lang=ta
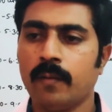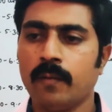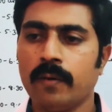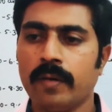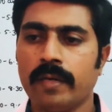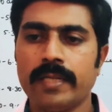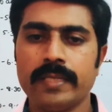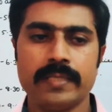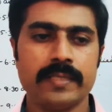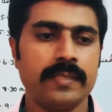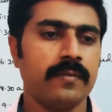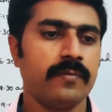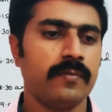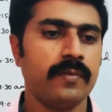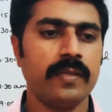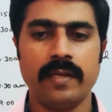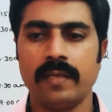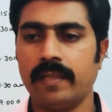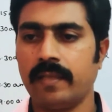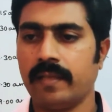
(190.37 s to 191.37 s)
ஒரு டெஸ்ட்டை
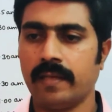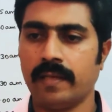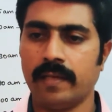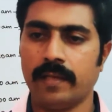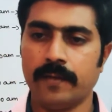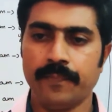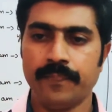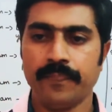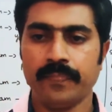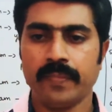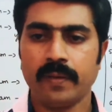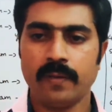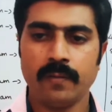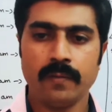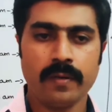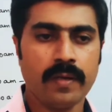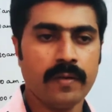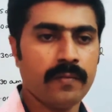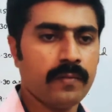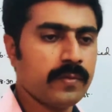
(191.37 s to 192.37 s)
வந்து எழுதிக்கிறீங்க
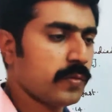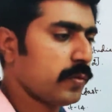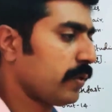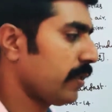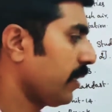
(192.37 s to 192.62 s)
ஓகேவா ஸோ